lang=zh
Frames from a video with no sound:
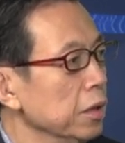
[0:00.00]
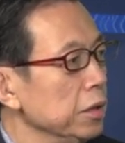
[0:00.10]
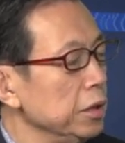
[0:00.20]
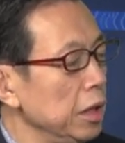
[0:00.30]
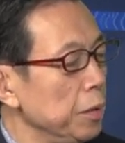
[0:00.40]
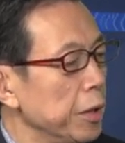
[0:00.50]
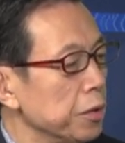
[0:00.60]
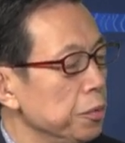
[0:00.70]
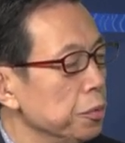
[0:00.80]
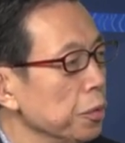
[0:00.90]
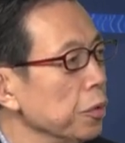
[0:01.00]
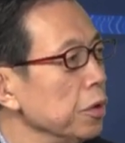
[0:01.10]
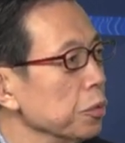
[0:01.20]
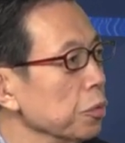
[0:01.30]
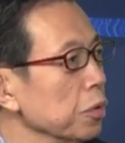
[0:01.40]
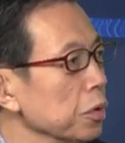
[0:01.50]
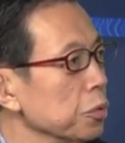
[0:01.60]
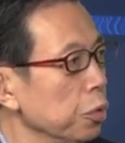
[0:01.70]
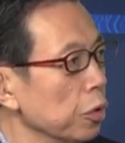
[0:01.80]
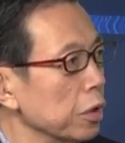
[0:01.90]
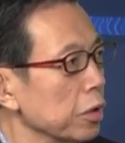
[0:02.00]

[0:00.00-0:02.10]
这里面据说有很多错，